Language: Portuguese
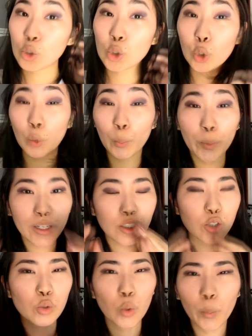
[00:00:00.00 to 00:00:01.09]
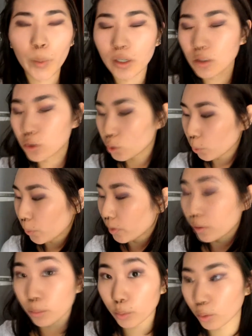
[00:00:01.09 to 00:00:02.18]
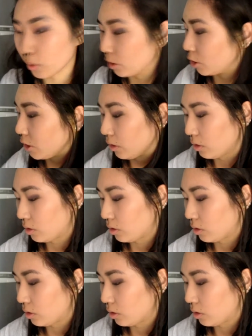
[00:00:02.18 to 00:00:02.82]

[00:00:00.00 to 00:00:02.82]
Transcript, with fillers: super, super, super boa, gente.